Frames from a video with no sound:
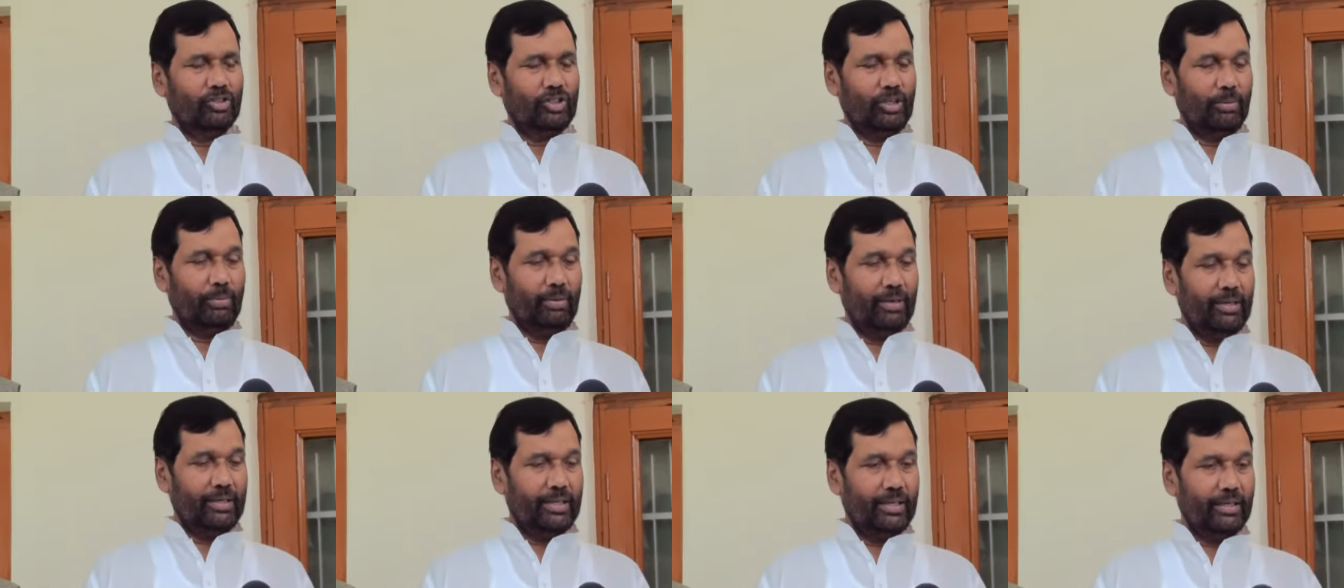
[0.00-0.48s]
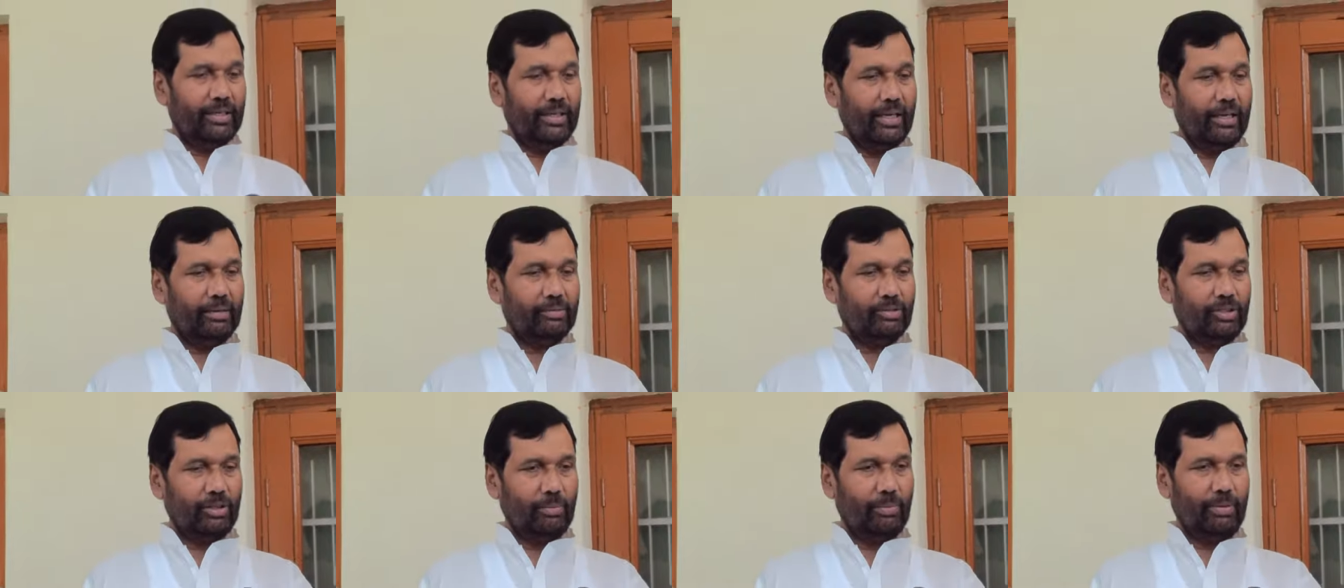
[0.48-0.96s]
सिविलियर
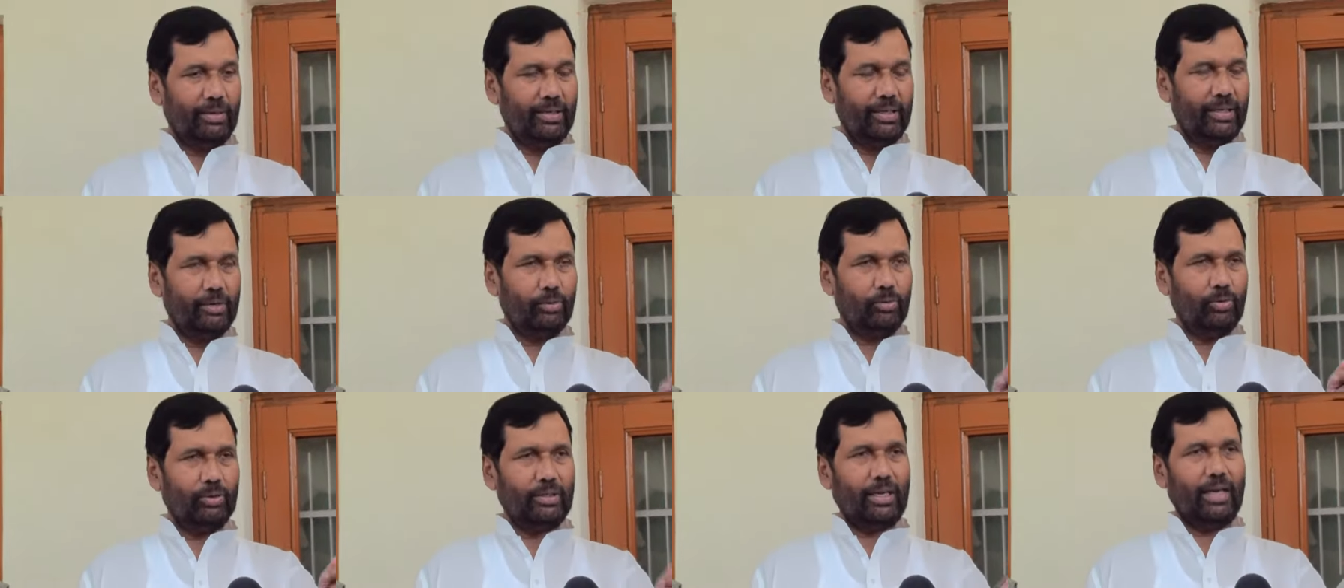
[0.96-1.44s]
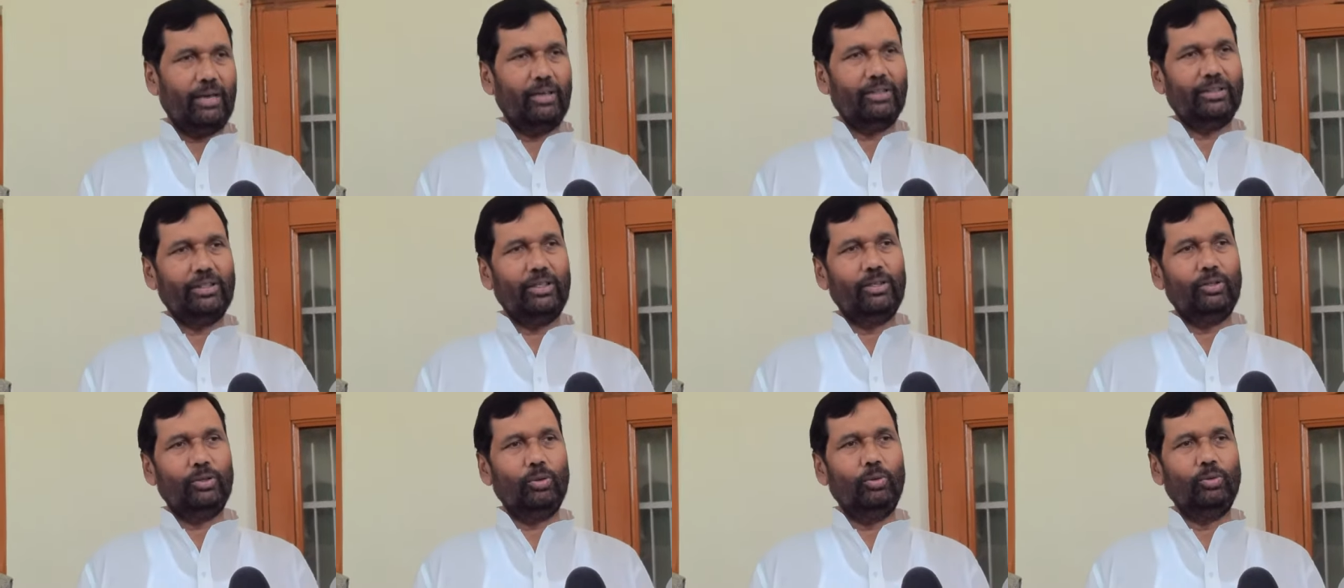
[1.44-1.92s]
के सिविलियर को क्या
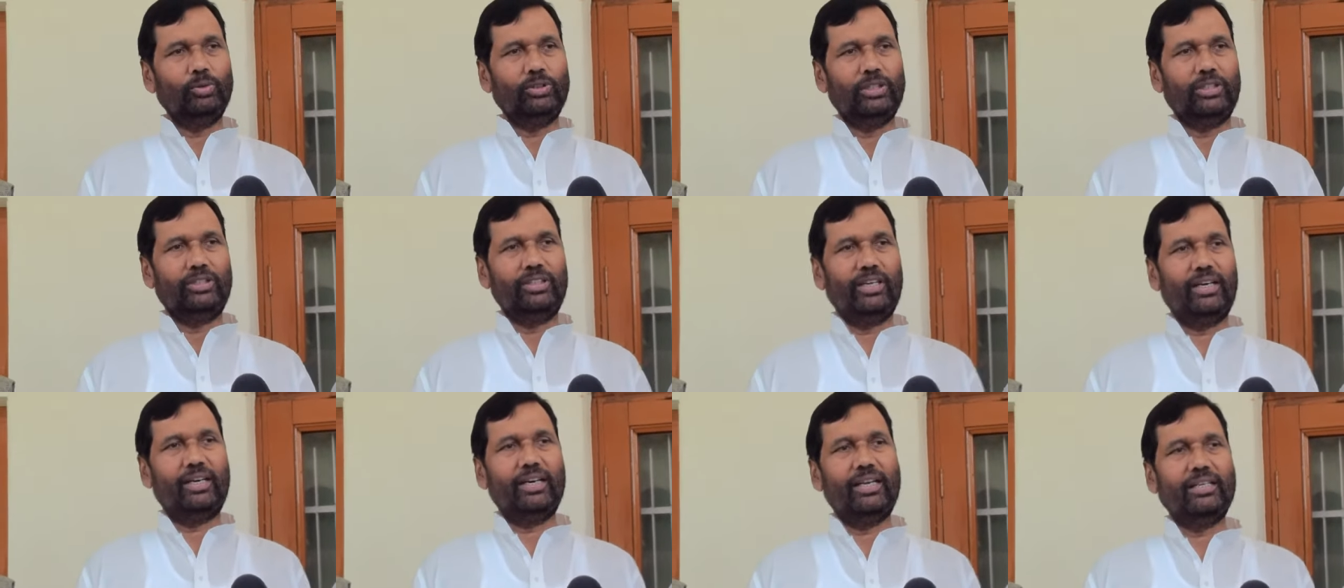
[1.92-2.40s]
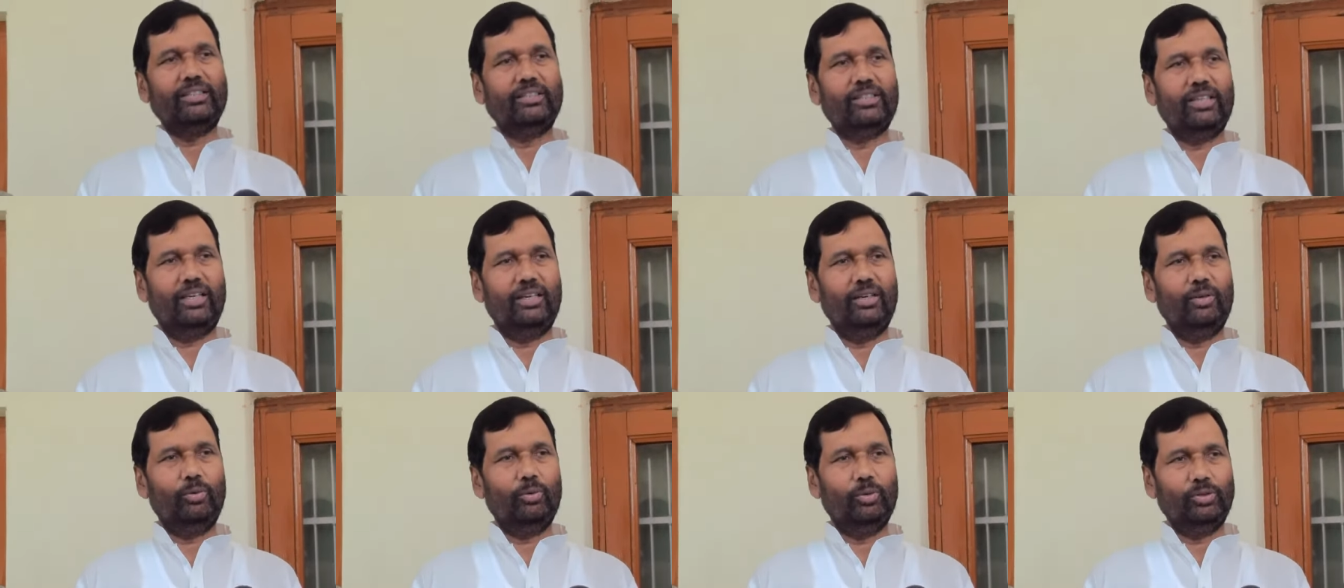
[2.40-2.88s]
कहते हैं क्यों उसे टेरराइज
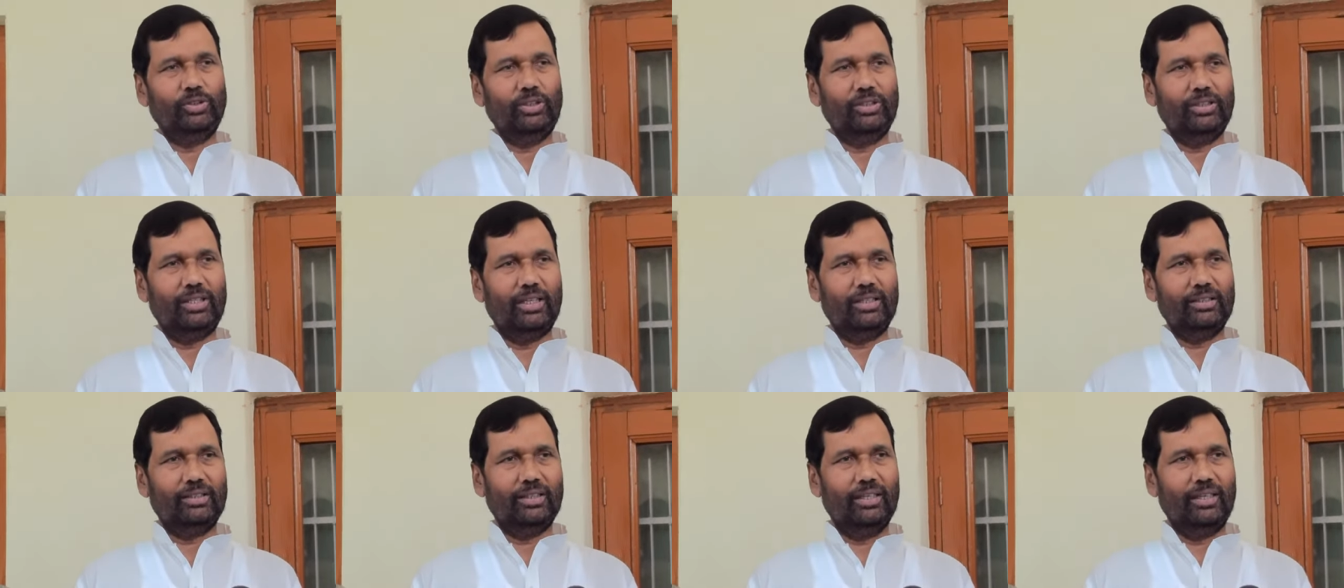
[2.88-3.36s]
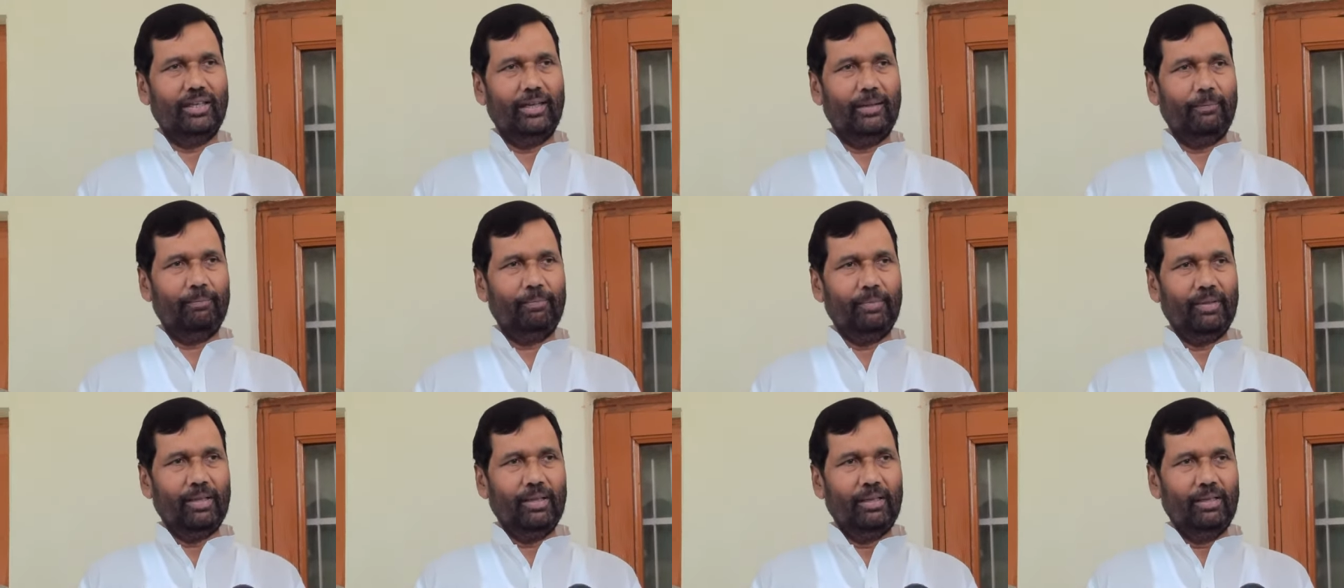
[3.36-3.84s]
करने की कोशिश करते हैं
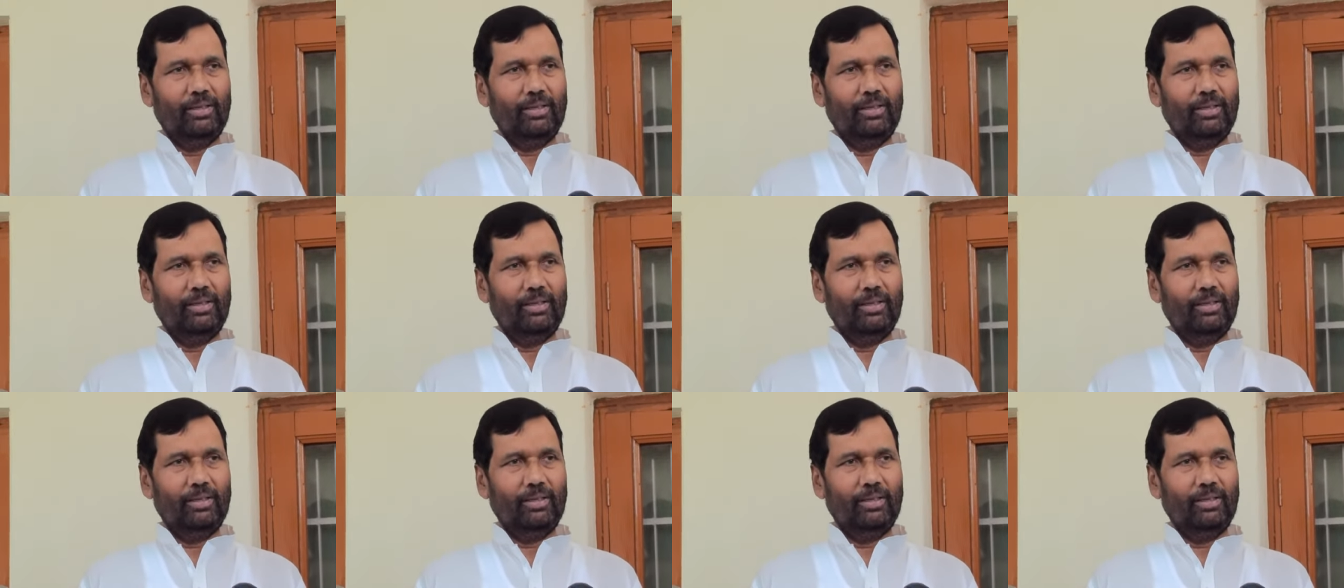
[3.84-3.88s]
